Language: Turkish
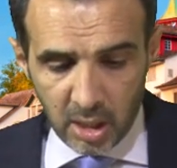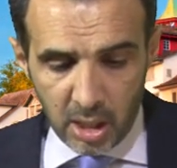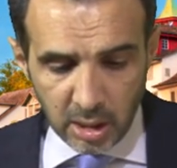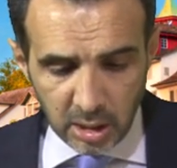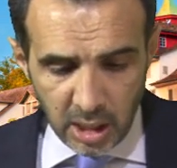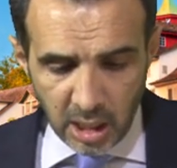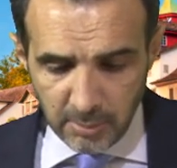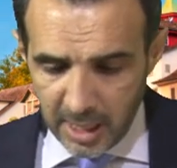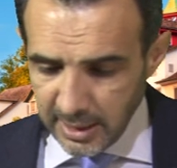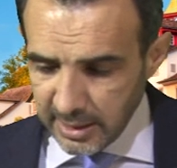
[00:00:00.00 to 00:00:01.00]
akıl
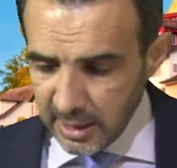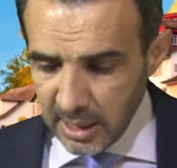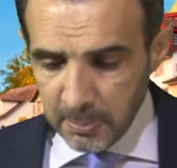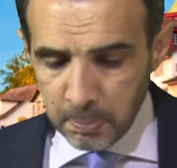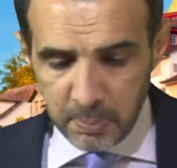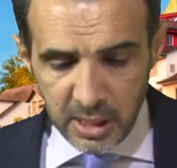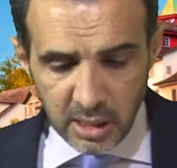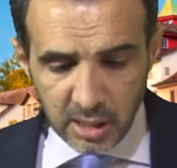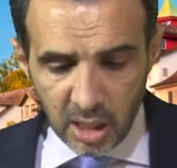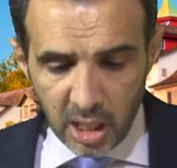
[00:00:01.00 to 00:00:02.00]
almaz
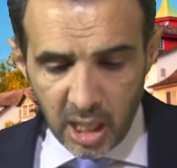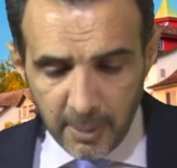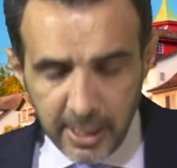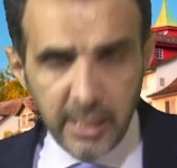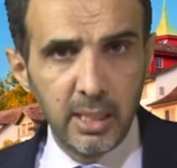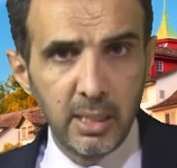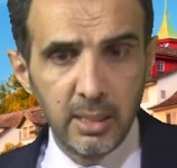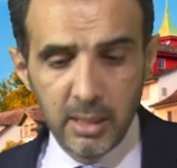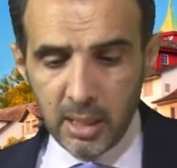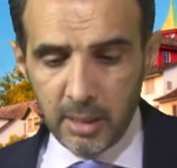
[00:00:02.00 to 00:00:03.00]
bir
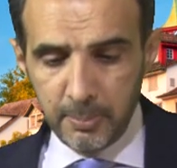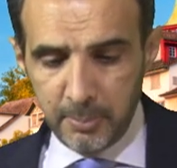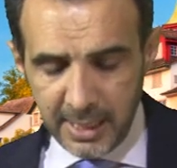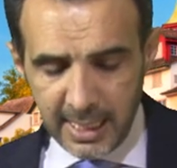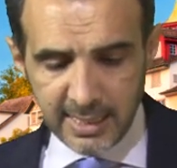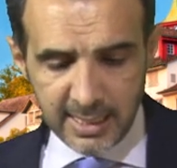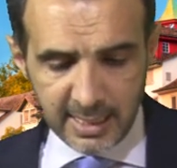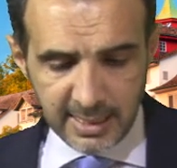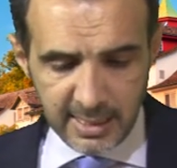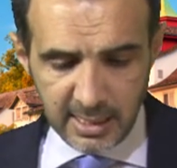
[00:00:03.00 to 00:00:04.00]
haberi
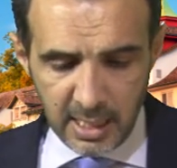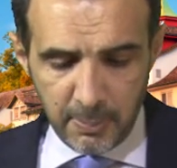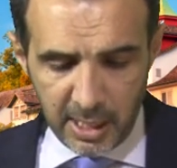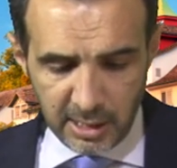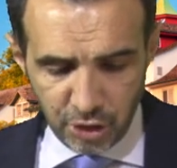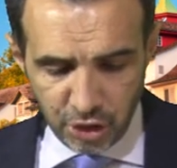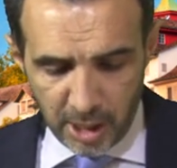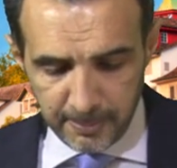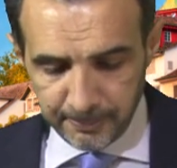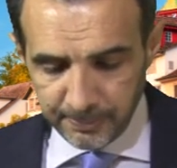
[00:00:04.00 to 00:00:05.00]
birazdan sizinle
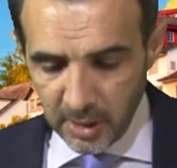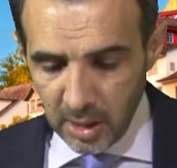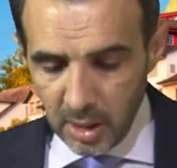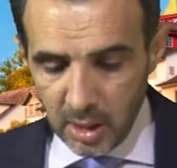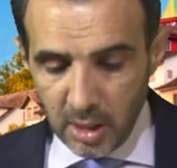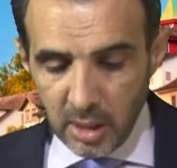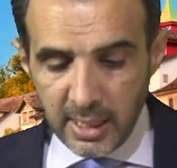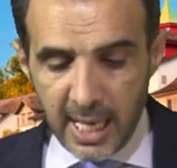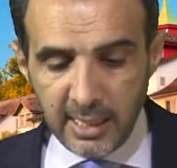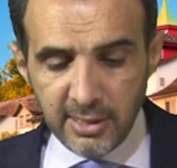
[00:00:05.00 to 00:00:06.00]
paylaşacağım.
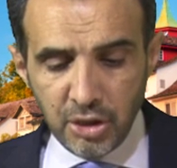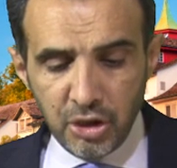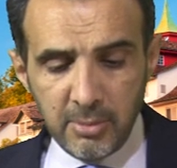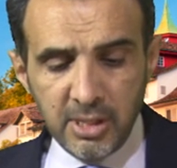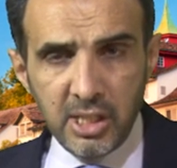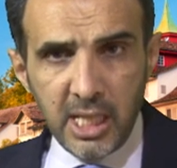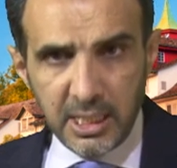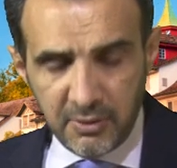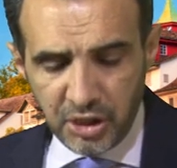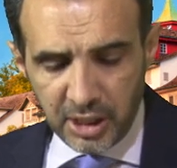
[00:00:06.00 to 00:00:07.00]
Değerli izleyicilerimiz yine
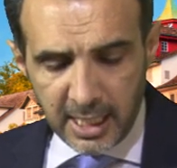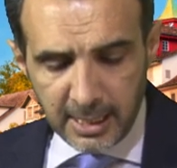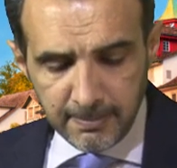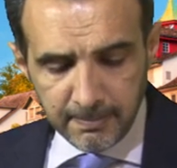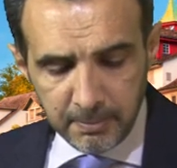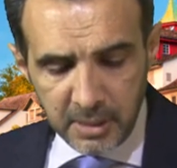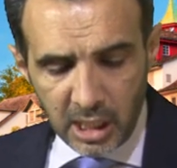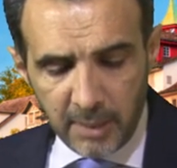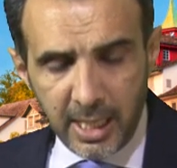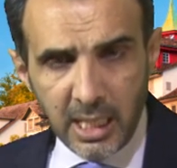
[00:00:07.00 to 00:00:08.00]
İsviçre'den bir
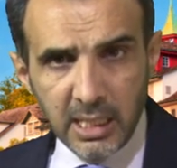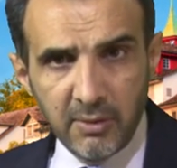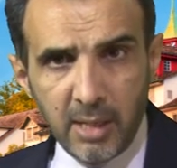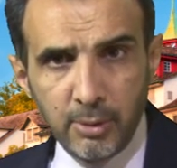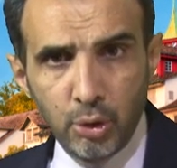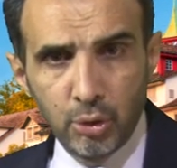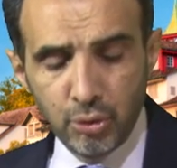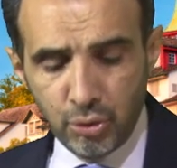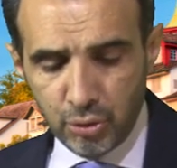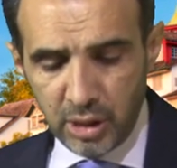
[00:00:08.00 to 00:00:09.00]
haberle devam
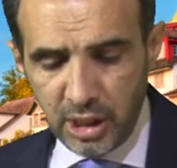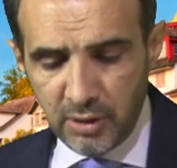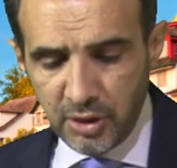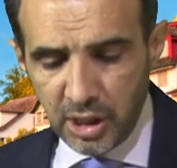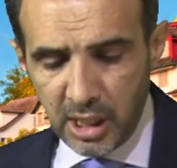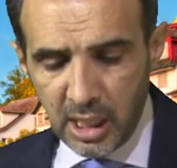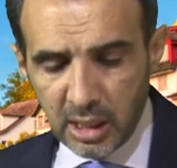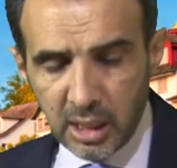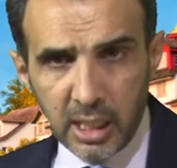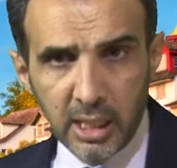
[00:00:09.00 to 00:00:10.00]
ediyoruz.
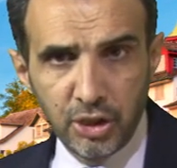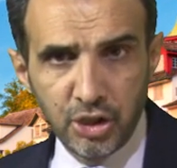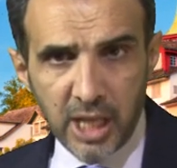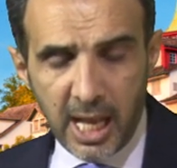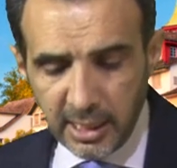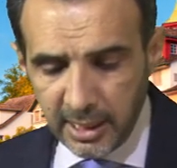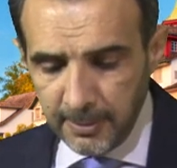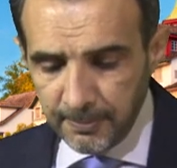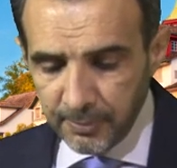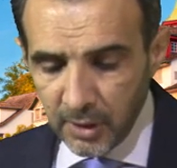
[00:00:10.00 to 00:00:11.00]
İsviçre'de kara kış
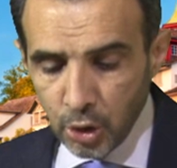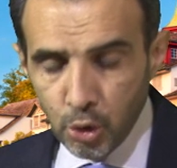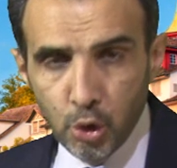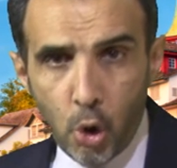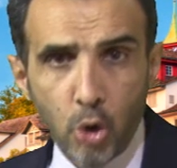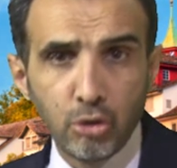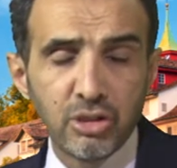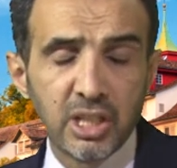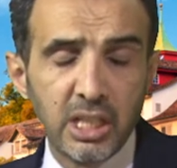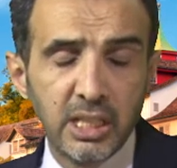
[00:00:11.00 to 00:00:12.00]
geldi. Çok
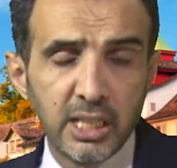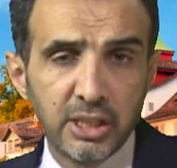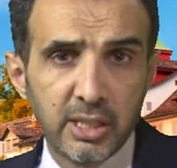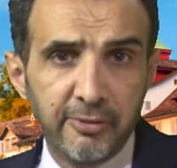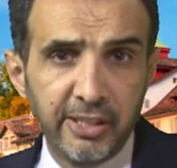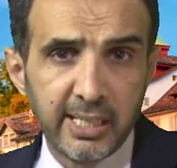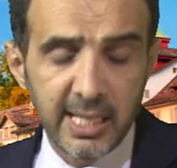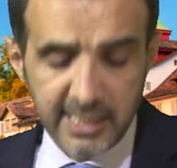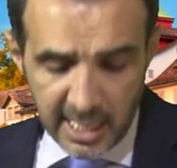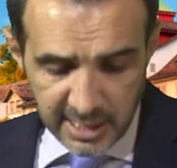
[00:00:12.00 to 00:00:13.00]
sayıda trafik
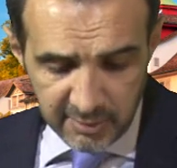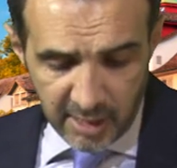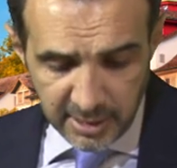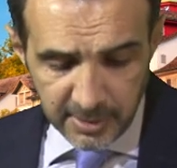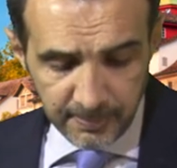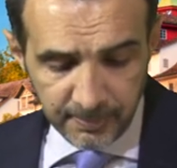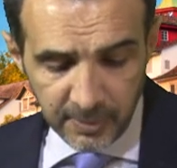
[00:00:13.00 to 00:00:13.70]
kazası var.